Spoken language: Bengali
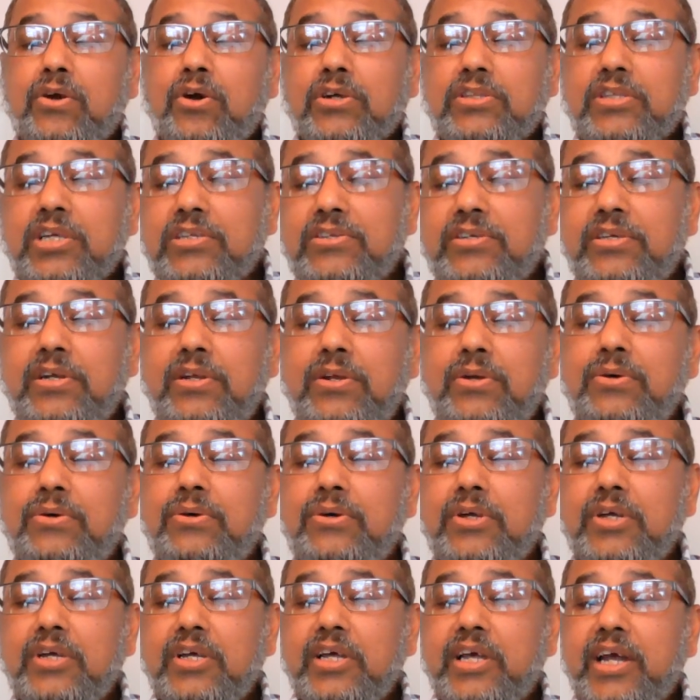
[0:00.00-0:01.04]
কথা ছিল
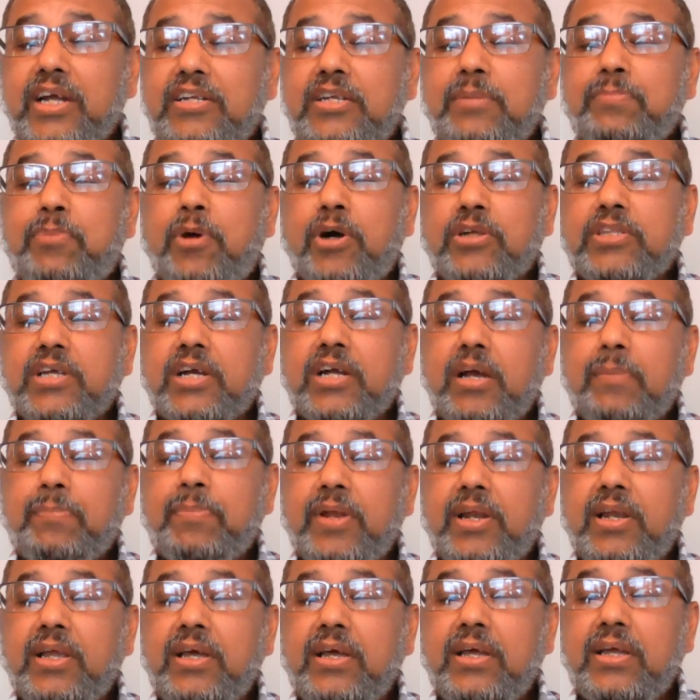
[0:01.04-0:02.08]
একটি পতাকা
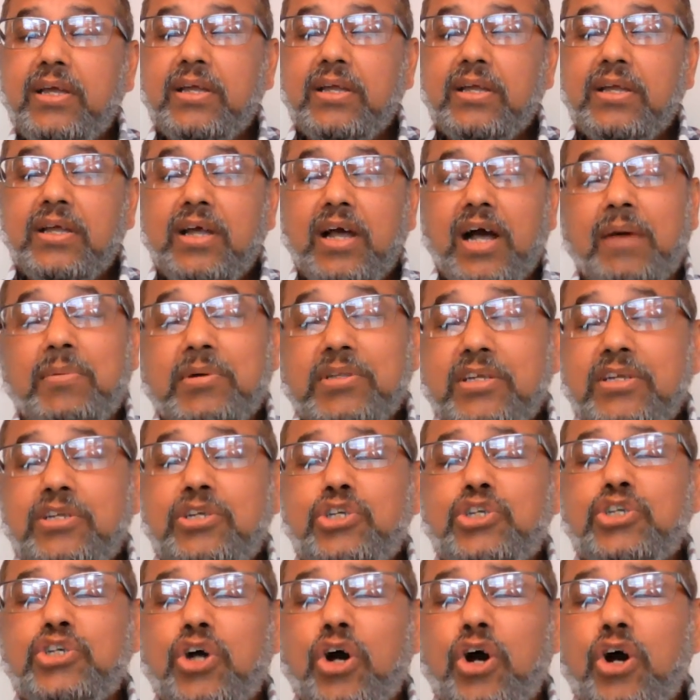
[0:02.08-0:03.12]
পেলে আমাদের
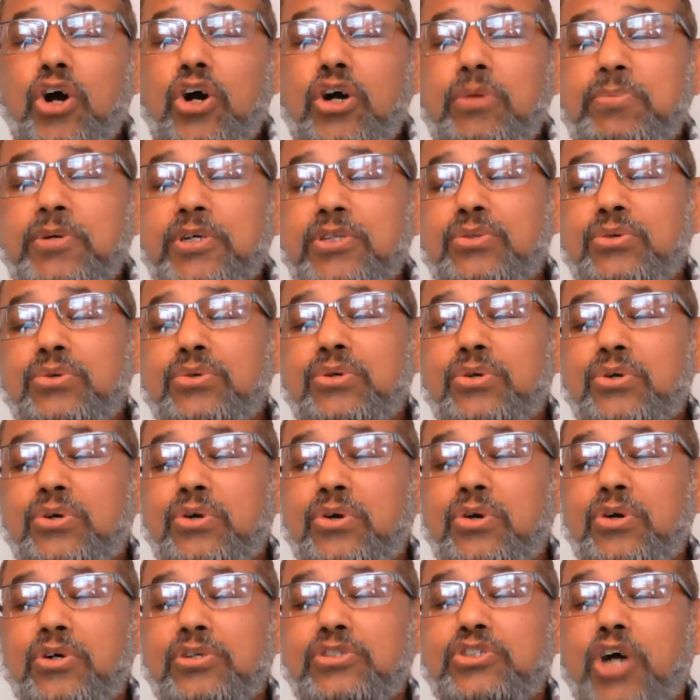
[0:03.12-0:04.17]
সব
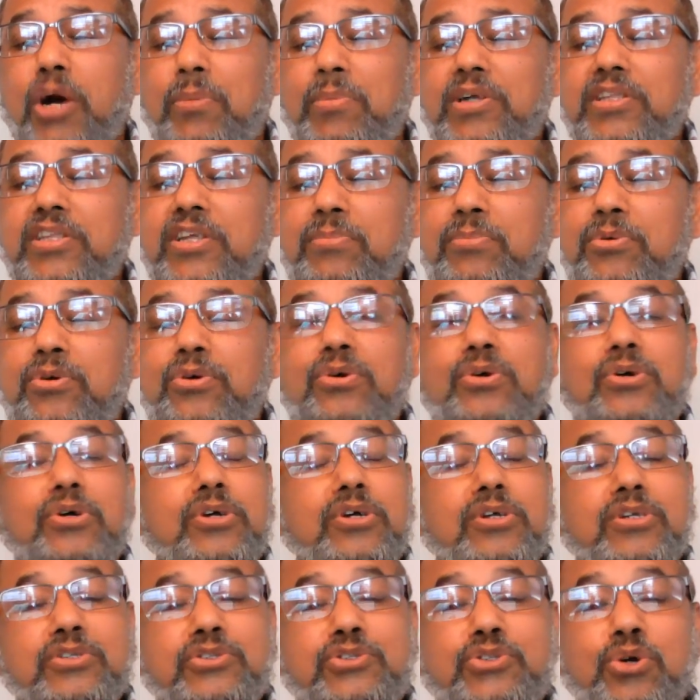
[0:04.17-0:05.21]
দুঃখ জমা দেব
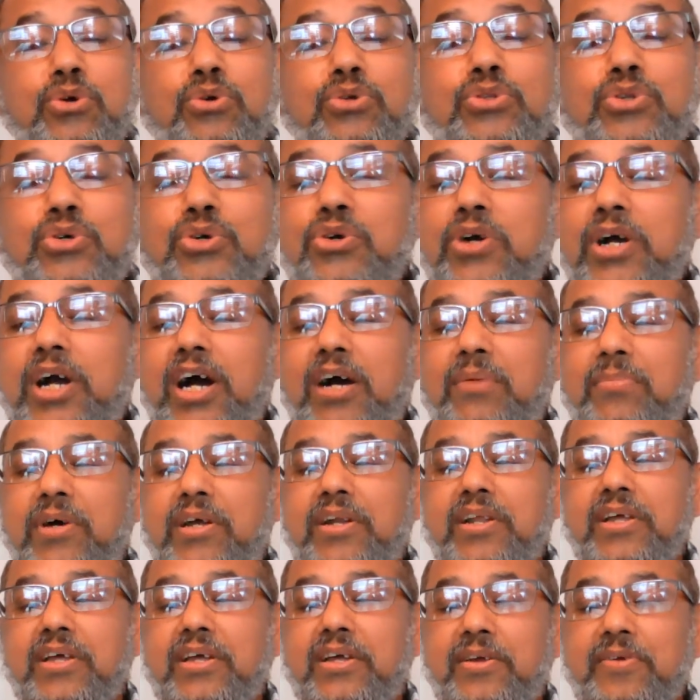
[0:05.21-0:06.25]
যৌথ
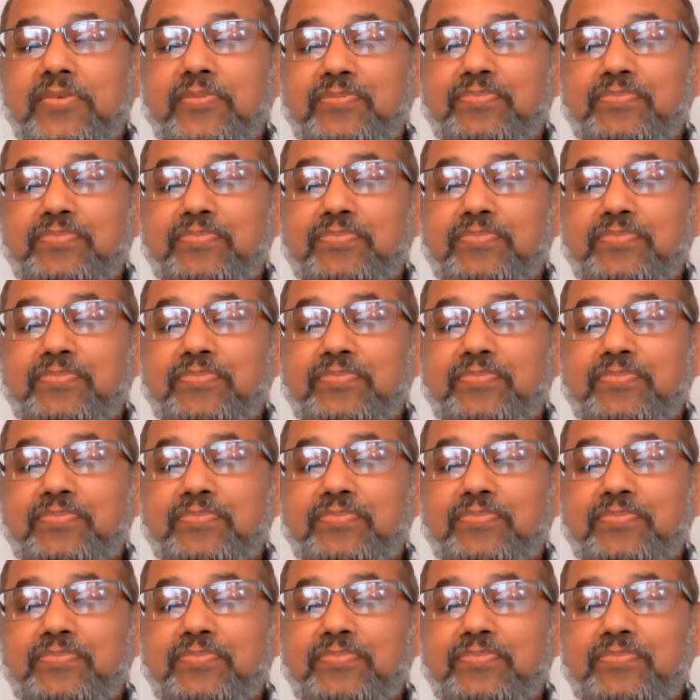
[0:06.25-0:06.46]
খামারে